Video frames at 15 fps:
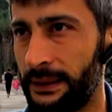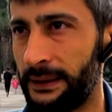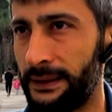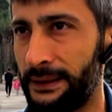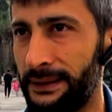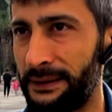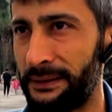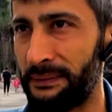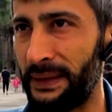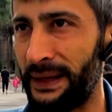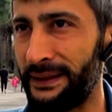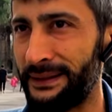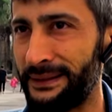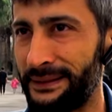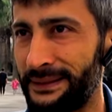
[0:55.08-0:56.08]
Ee,
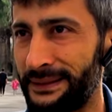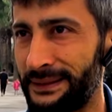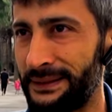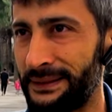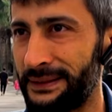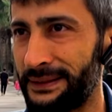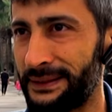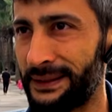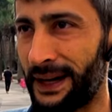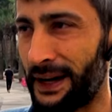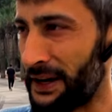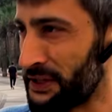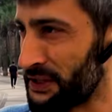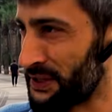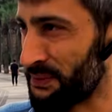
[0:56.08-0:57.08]
ben e,
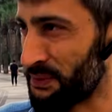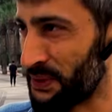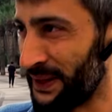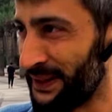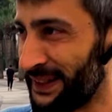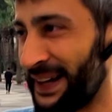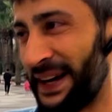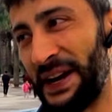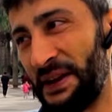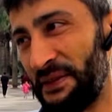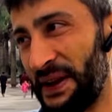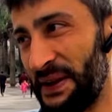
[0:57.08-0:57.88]
kararsızım şu anda karar